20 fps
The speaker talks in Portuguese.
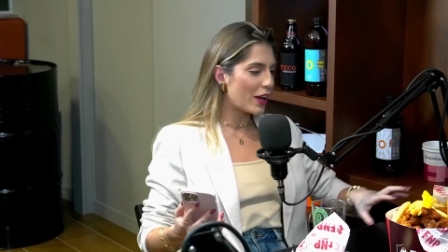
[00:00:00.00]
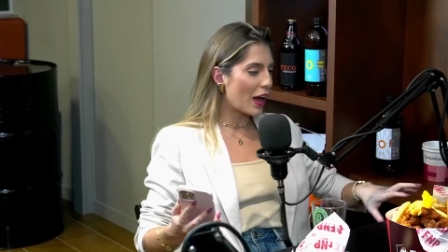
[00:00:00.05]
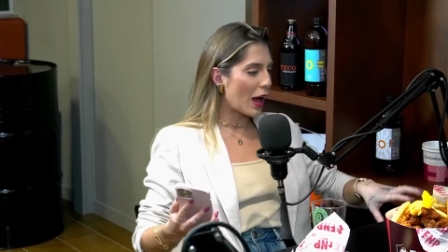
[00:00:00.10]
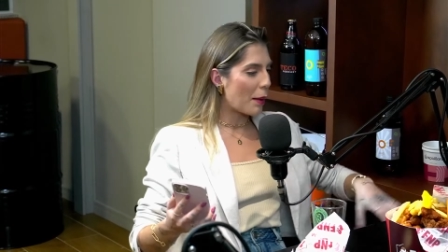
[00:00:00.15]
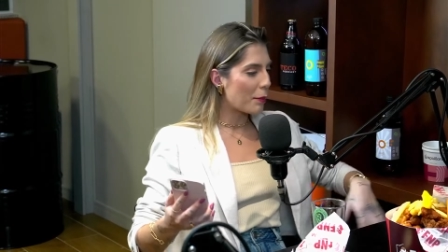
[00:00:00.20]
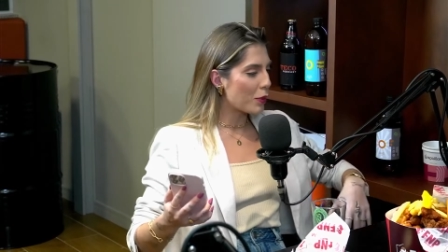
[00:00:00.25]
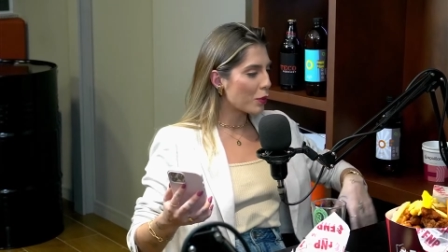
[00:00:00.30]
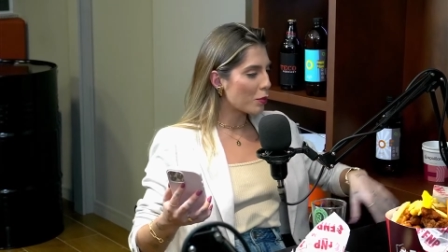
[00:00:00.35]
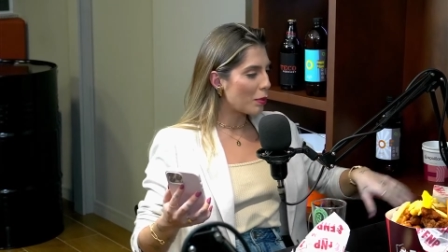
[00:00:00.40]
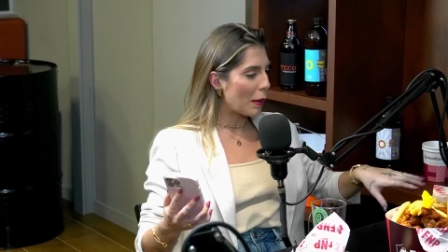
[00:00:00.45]

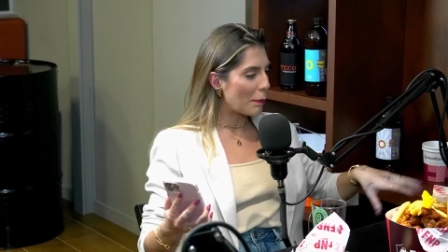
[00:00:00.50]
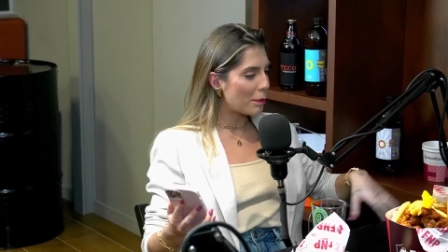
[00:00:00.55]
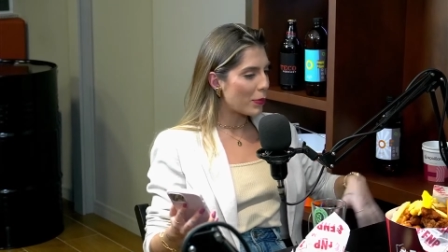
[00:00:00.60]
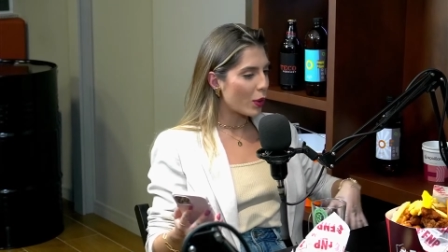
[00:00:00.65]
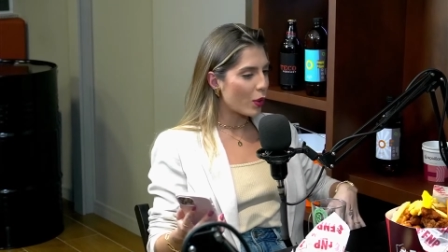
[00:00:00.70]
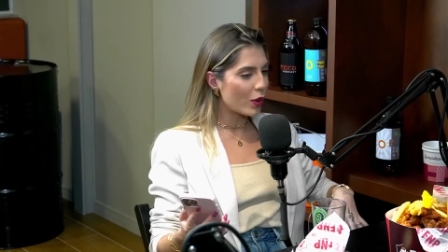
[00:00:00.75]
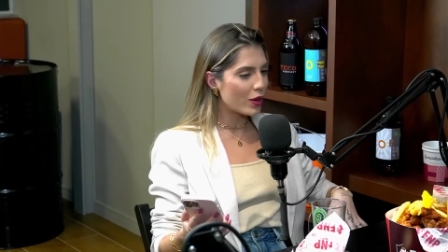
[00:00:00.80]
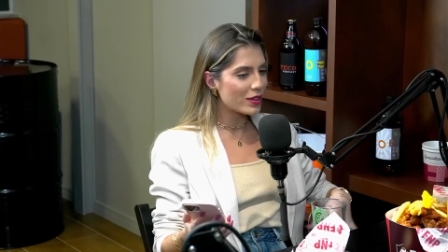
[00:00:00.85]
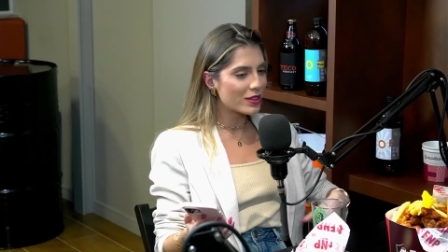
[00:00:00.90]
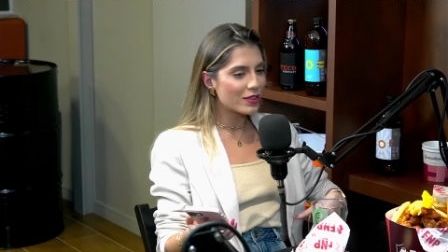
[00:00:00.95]
abro alguma
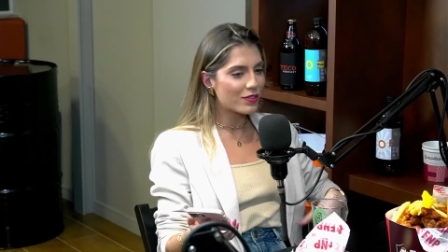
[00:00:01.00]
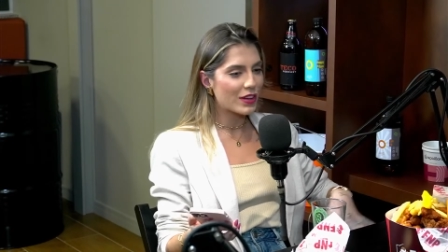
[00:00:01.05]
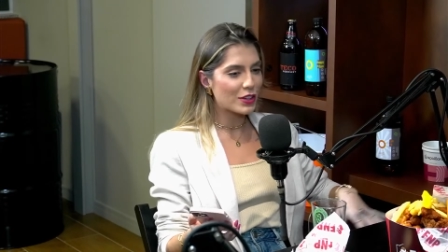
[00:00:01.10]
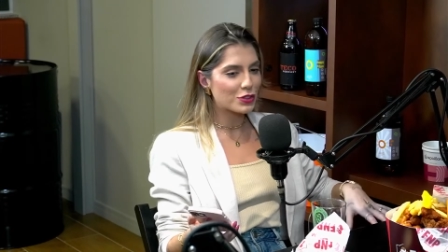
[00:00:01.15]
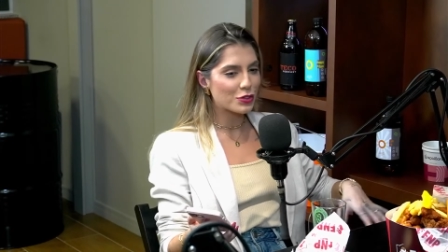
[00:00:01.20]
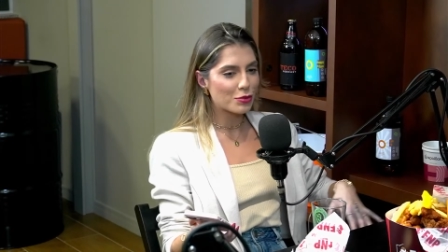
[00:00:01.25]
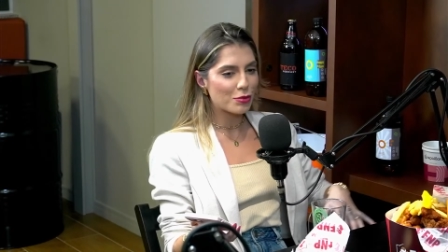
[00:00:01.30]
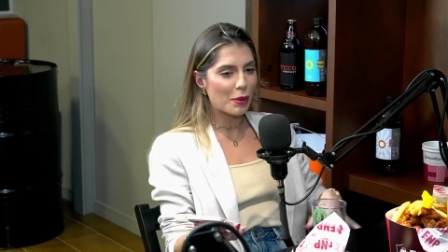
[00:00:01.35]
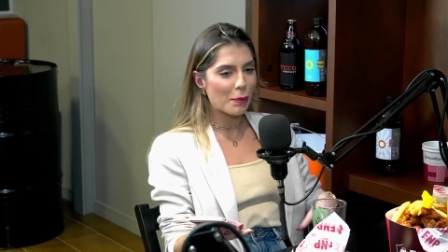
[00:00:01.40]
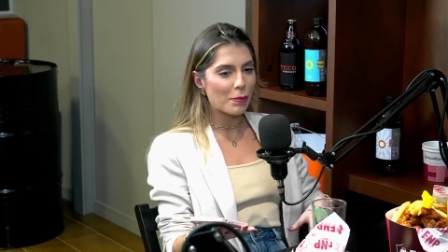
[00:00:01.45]
porta,
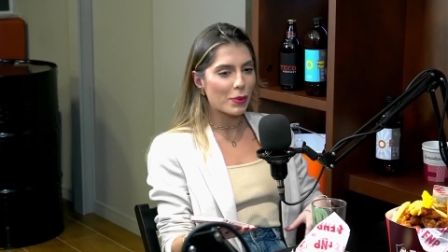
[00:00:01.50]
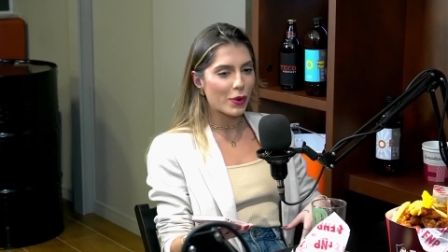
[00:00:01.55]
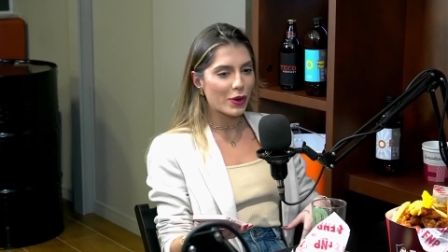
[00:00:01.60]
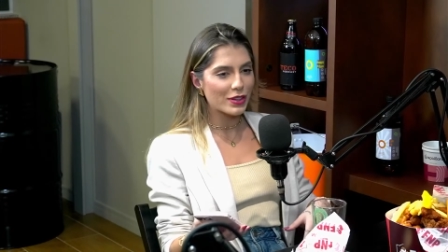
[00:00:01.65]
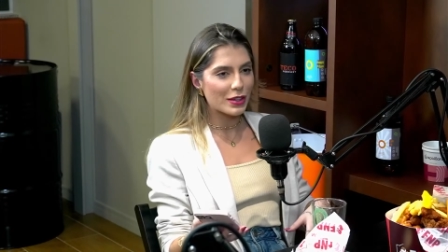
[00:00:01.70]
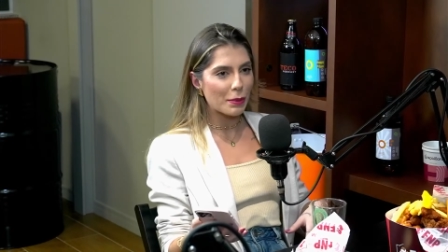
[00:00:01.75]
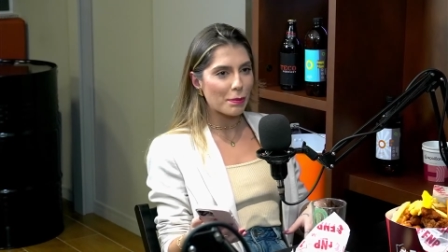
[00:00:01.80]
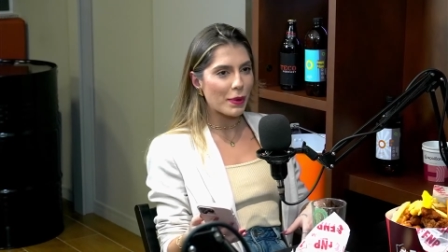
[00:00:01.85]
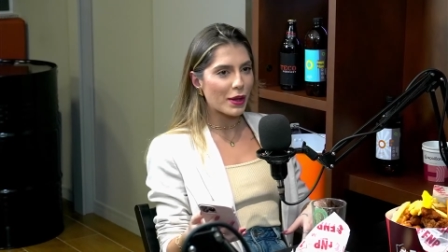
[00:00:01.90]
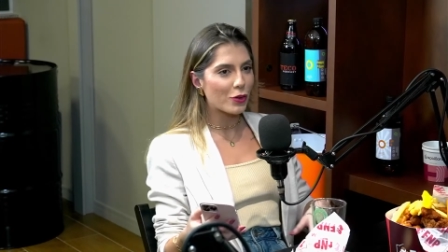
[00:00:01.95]
fecho alguma
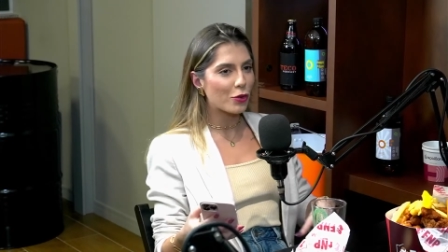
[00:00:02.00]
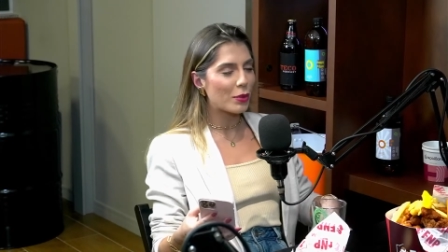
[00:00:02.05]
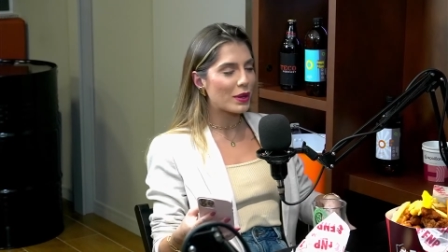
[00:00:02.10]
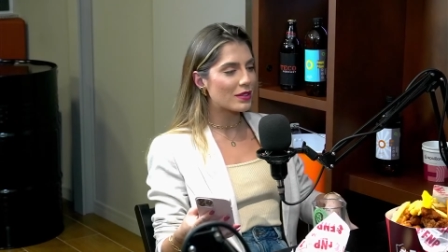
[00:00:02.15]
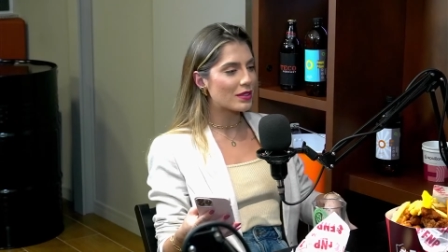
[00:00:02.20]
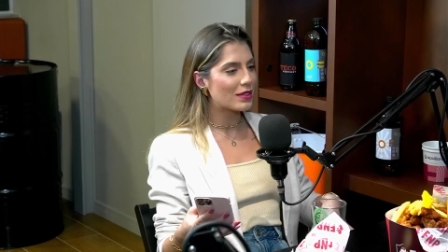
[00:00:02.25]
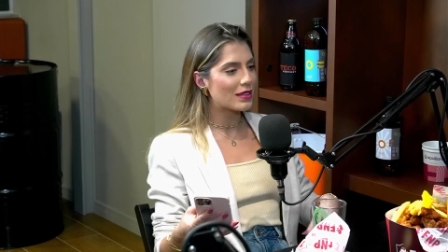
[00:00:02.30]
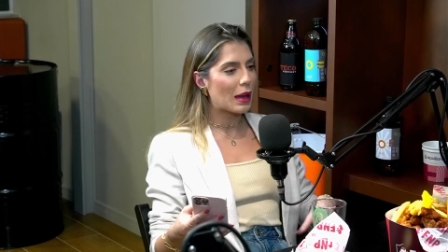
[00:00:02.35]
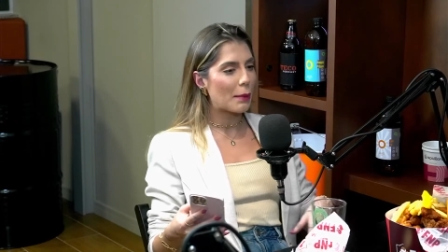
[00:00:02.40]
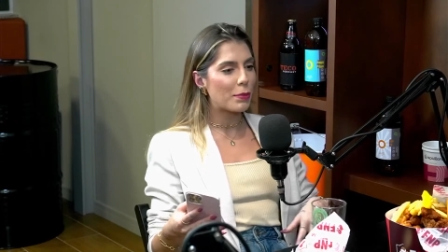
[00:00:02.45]
porta e pego
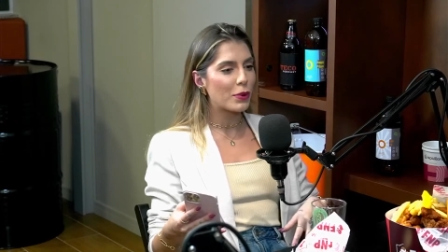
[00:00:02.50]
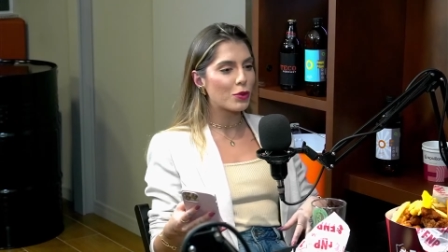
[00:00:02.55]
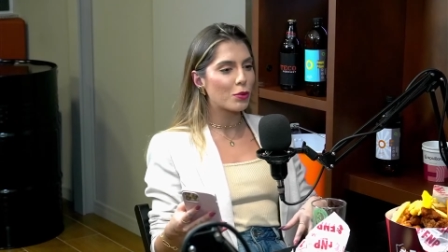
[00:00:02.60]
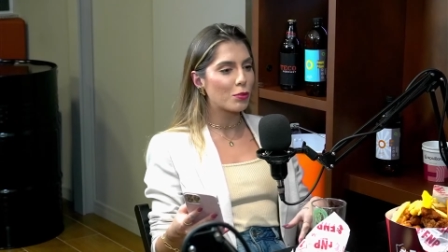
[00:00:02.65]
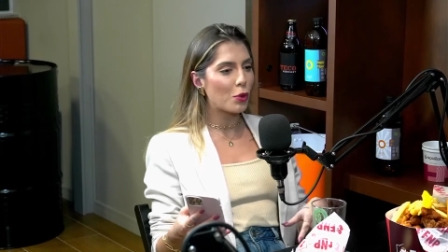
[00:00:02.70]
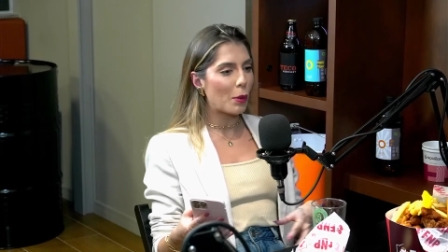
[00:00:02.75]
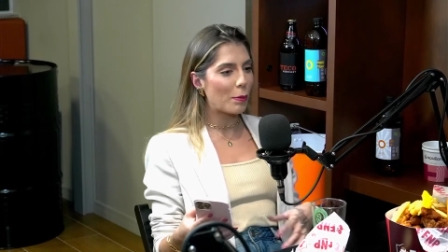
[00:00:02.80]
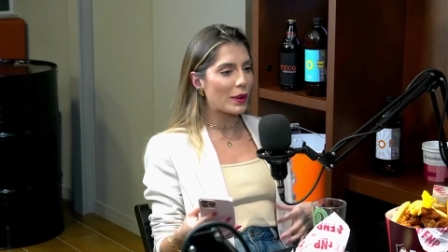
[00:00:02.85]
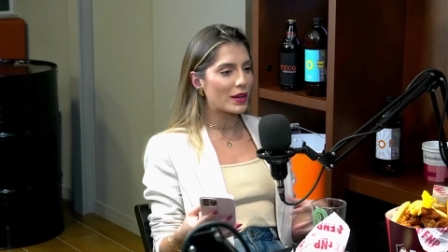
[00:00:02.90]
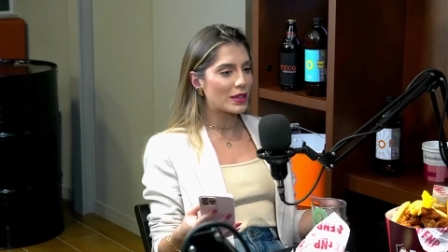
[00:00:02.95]
começo a andar pelo
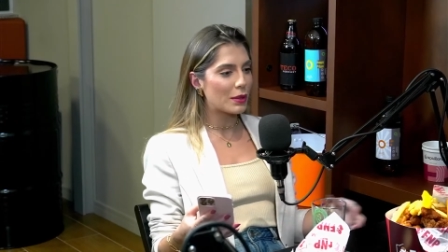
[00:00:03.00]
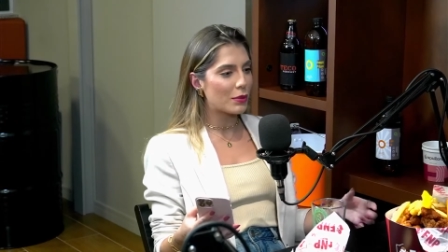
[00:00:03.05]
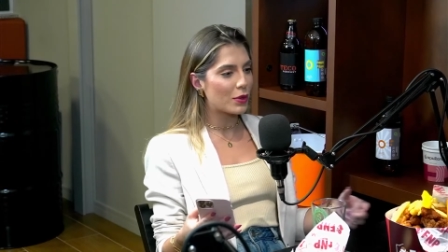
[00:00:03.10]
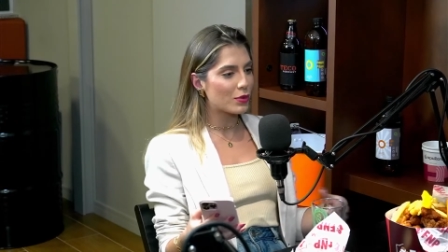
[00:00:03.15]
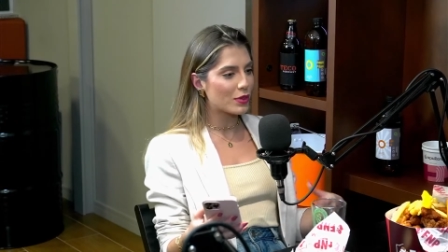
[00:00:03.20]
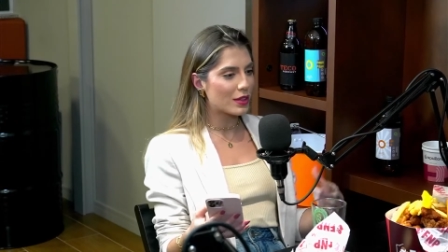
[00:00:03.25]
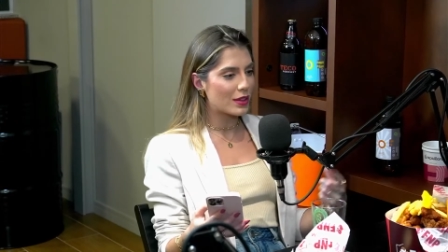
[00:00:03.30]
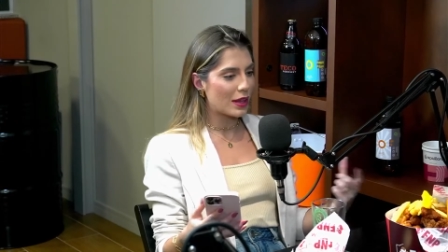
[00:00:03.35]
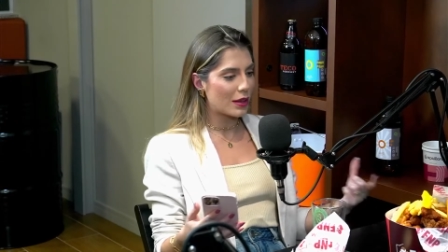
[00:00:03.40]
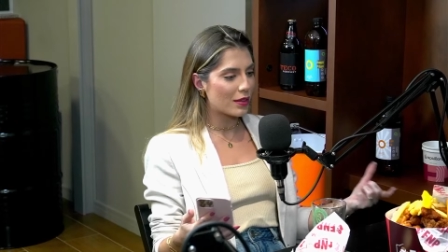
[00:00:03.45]
meu
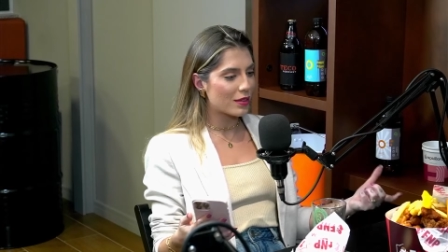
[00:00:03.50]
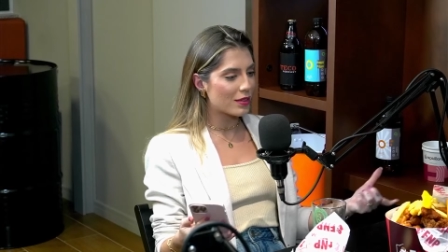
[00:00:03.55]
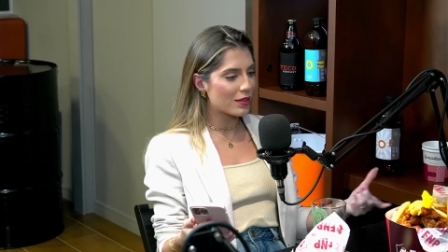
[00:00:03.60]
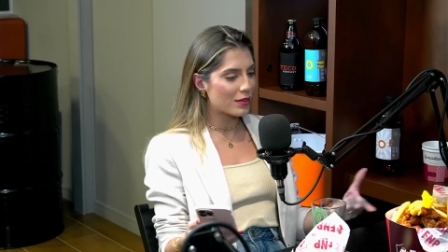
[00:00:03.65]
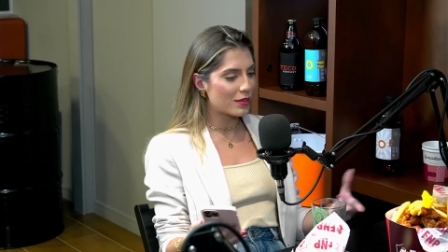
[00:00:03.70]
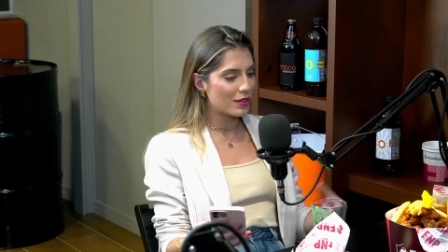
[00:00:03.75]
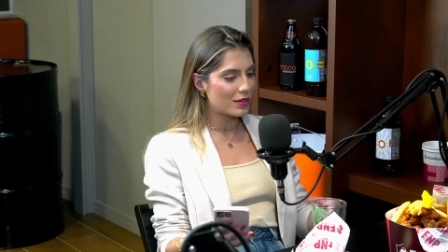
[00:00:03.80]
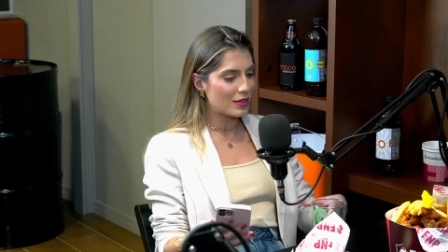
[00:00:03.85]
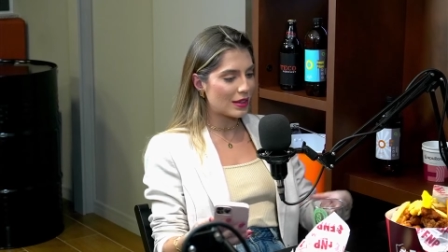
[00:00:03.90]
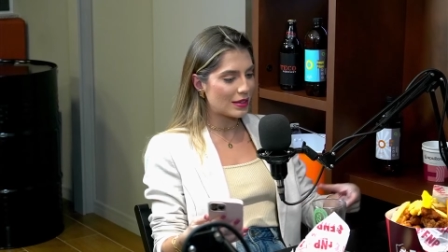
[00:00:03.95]
apartamento que
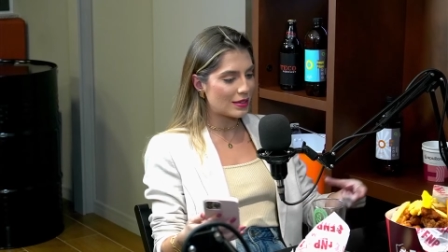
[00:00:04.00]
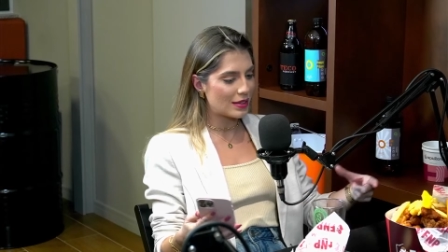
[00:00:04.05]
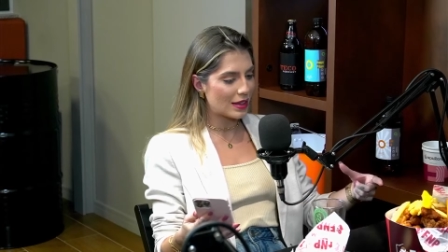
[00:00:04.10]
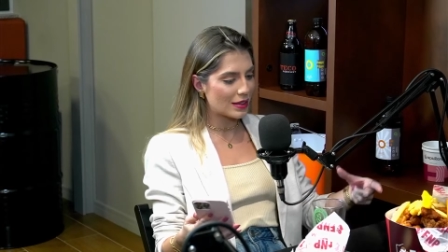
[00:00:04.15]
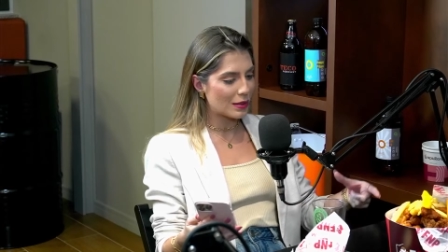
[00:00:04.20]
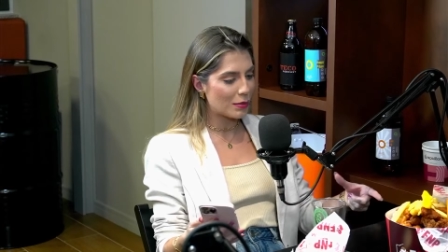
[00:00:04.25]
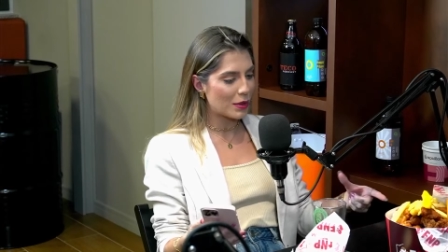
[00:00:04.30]
tem 60